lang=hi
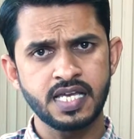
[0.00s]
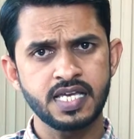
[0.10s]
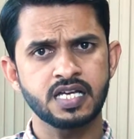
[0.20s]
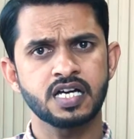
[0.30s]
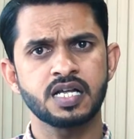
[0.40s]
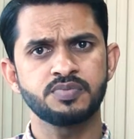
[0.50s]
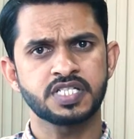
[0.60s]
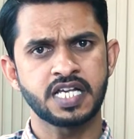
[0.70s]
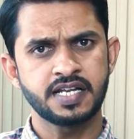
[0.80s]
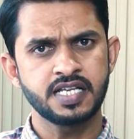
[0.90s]
एक अगर हम
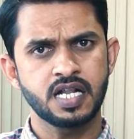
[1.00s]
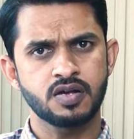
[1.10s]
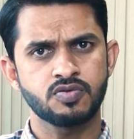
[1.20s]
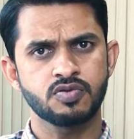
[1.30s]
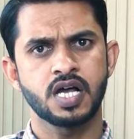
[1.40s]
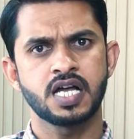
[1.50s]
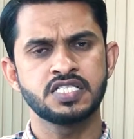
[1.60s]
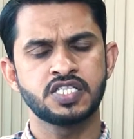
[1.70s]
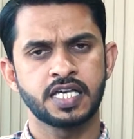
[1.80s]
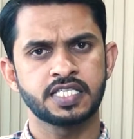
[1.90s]
शहरी इलाकों का
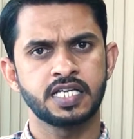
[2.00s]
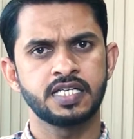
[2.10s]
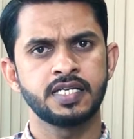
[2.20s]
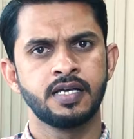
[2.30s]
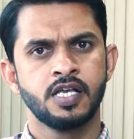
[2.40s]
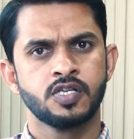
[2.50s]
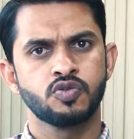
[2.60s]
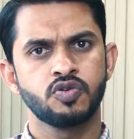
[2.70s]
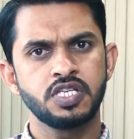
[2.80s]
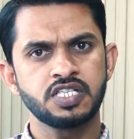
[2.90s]
जायज़ा लें
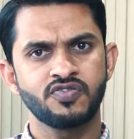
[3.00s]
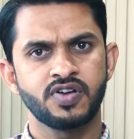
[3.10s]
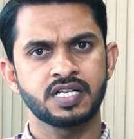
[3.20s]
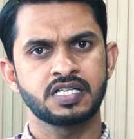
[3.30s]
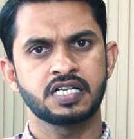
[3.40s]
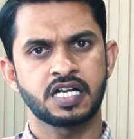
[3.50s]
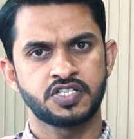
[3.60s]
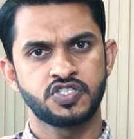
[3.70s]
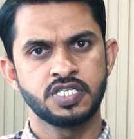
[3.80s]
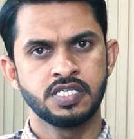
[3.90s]
तो इस वक्त
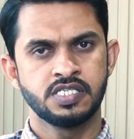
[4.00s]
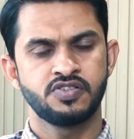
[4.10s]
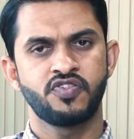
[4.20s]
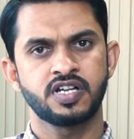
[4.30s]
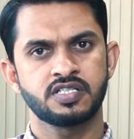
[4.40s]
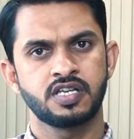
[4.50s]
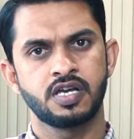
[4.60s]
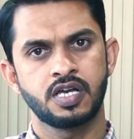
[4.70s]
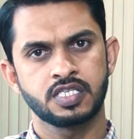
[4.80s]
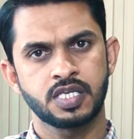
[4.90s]
कराची फर्ज
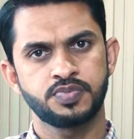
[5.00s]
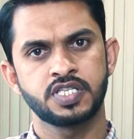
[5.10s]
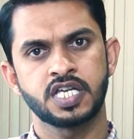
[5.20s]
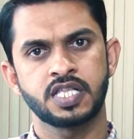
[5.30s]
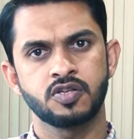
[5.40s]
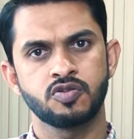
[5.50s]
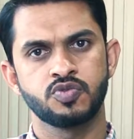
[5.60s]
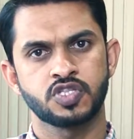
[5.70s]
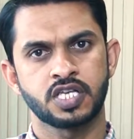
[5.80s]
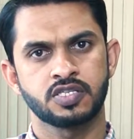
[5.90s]
सबसे ज़्यादा जो
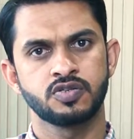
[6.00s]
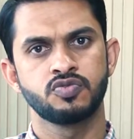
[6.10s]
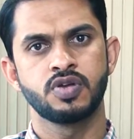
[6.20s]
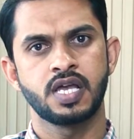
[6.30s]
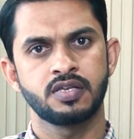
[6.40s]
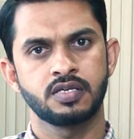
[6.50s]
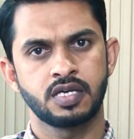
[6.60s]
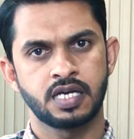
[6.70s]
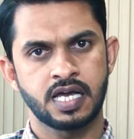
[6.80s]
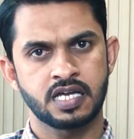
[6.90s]
मुतासर हुए हैं
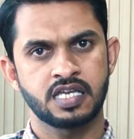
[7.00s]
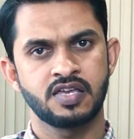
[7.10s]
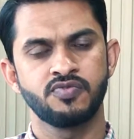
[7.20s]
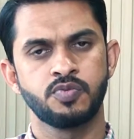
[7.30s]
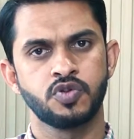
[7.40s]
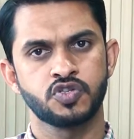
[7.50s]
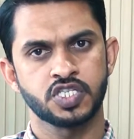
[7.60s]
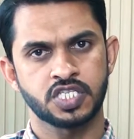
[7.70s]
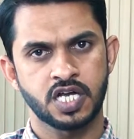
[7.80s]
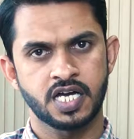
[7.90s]
इलाके वो
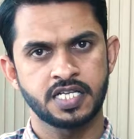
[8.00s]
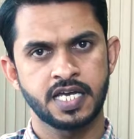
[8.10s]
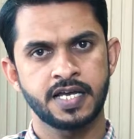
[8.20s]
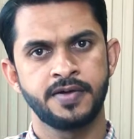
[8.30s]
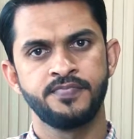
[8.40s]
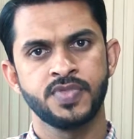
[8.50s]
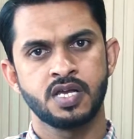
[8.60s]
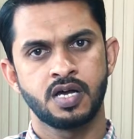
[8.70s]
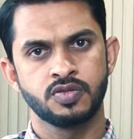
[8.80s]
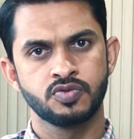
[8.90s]
बलूचिस्तान है
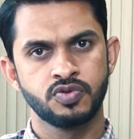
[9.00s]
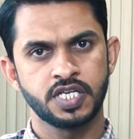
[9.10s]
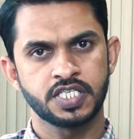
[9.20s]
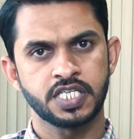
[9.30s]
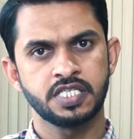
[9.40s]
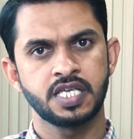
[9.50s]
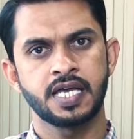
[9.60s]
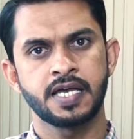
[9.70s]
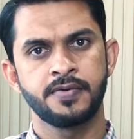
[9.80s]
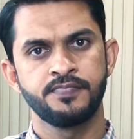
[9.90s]
अंदरून सिंध
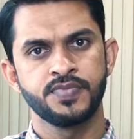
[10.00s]
है